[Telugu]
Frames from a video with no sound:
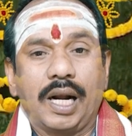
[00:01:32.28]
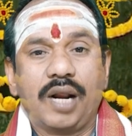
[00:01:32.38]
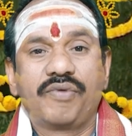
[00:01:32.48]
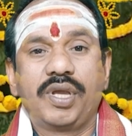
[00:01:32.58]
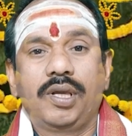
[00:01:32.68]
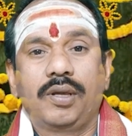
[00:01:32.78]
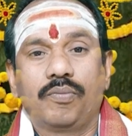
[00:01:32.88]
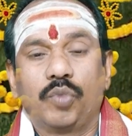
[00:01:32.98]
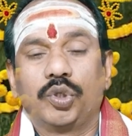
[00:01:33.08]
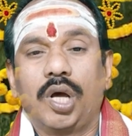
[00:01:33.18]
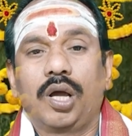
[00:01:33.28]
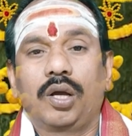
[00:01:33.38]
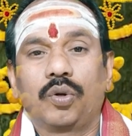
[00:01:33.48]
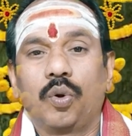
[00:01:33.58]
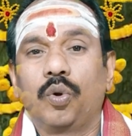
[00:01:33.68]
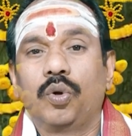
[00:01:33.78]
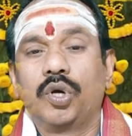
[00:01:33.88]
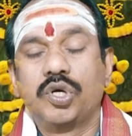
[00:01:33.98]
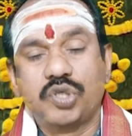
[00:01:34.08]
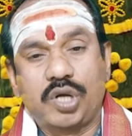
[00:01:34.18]
రవి బుధ గురు
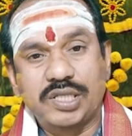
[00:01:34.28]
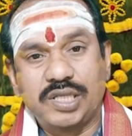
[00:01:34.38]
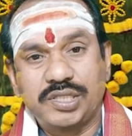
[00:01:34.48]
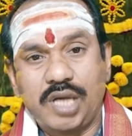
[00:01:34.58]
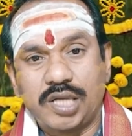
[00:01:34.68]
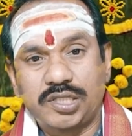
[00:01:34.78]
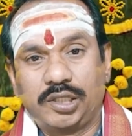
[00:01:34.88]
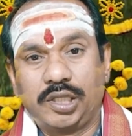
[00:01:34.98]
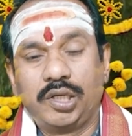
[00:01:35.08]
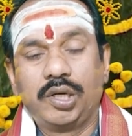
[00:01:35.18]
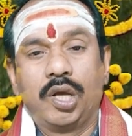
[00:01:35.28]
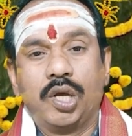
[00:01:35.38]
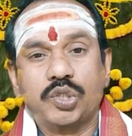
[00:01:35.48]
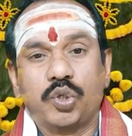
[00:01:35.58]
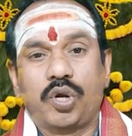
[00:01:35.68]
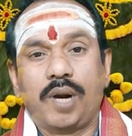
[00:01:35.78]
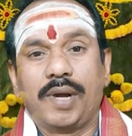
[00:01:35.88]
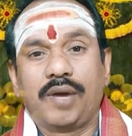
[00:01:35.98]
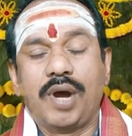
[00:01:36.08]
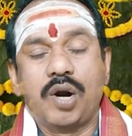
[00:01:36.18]
శుక్ర సంచార స్థితి శుక్ర
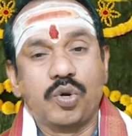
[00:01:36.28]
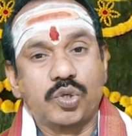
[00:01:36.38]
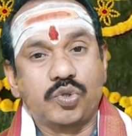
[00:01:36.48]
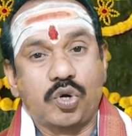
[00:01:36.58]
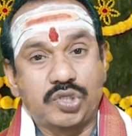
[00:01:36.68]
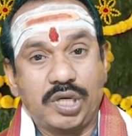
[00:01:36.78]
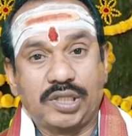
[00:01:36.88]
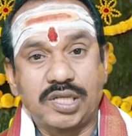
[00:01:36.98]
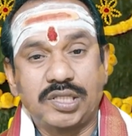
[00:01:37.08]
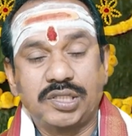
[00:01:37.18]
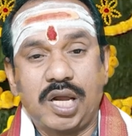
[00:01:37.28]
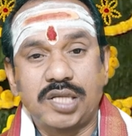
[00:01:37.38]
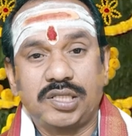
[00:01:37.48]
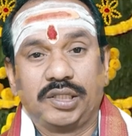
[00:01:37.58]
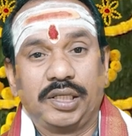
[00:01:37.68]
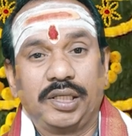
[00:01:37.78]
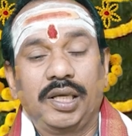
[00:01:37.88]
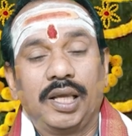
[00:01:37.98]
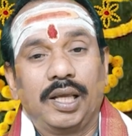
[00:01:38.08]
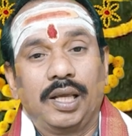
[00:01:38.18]
భగవానుడు స్వక్షేత్ర సంచార స్థితి
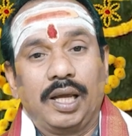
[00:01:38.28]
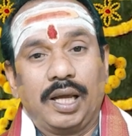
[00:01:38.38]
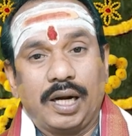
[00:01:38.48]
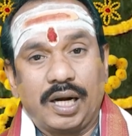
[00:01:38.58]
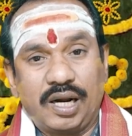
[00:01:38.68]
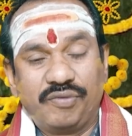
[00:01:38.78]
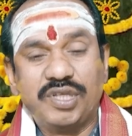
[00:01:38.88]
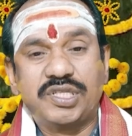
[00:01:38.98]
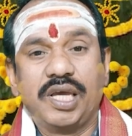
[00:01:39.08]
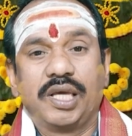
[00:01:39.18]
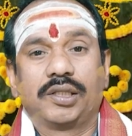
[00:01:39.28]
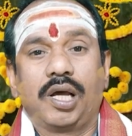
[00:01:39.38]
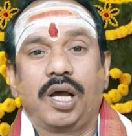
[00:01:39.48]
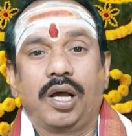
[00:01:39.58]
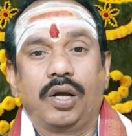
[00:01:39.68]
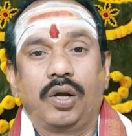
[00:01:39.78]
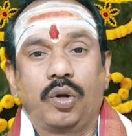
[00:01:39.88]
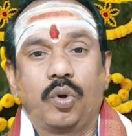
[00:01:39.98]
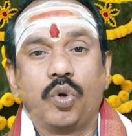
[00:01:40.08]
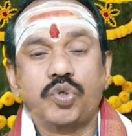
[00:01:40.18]
రవి చేత
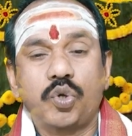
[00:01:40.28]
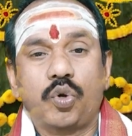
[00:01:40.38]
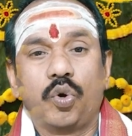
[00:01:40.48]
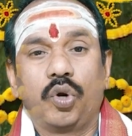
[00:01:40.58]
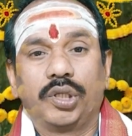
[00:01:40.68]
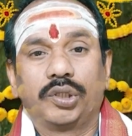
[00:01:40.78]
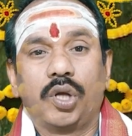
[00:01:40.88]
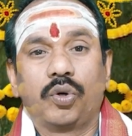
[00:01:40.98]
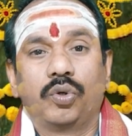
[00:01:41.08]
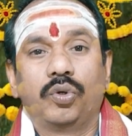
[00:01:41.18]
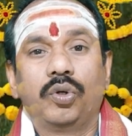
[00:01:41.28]
గురు శుక్రులు ఇద్దరు